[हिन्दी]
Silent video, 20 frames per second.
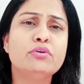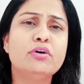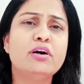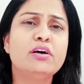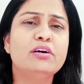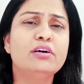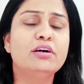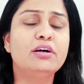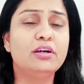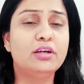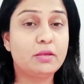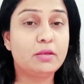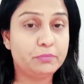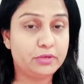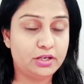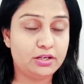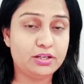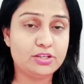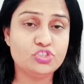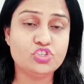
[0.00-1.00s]
अगर आप
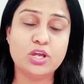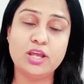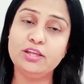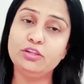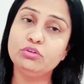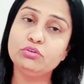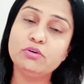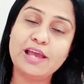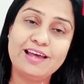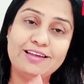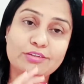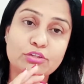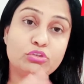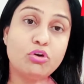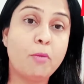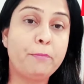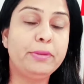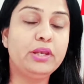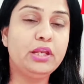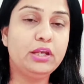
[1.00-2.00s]
करना चाहें तो
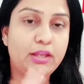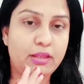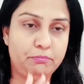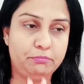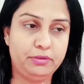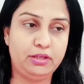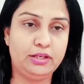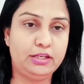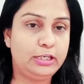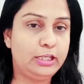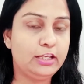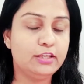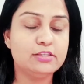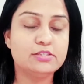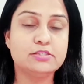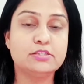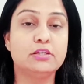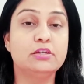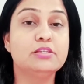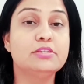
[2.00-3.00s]
दोपहर के टाइम पे करें ठीक है
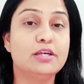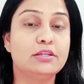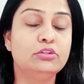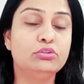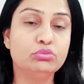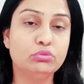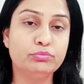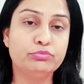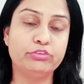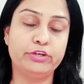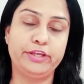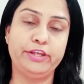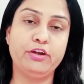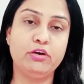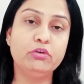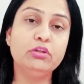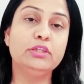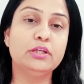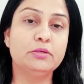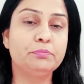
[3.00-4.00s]
ज़्यादा धूप वगैरह
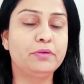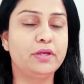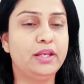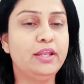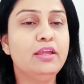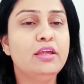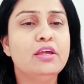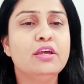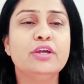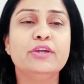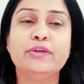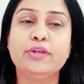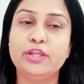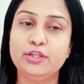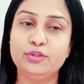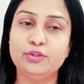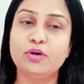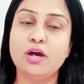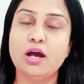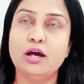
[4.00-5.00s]
हो तब करें नहीं
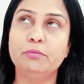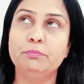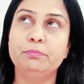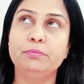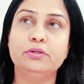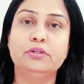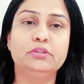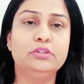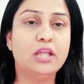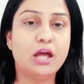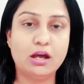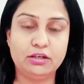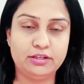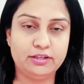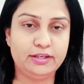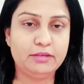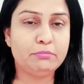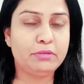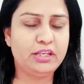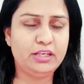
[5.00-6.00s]
तो आप ना
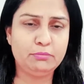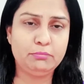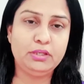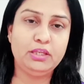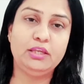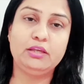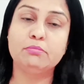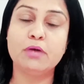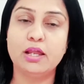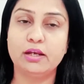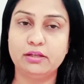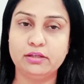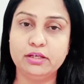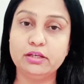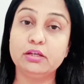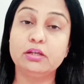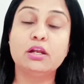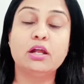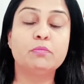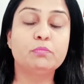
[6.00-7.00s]
करें महीने में एक बार करें
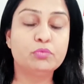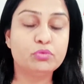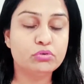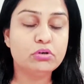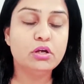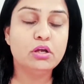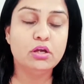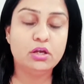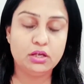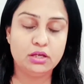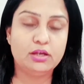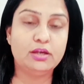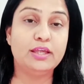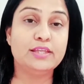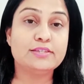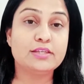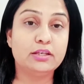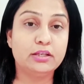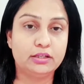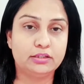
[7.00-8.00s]
अगर आपको
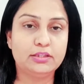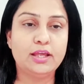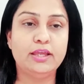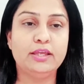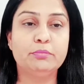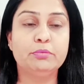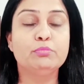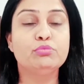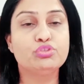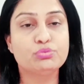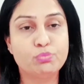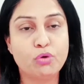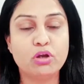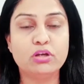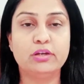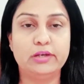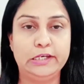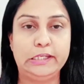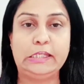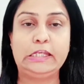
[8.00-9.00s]
ऐसा लगता है कि भाई मुझे बहुत
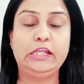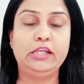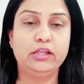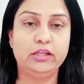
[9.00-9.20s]
ठंडी नहीं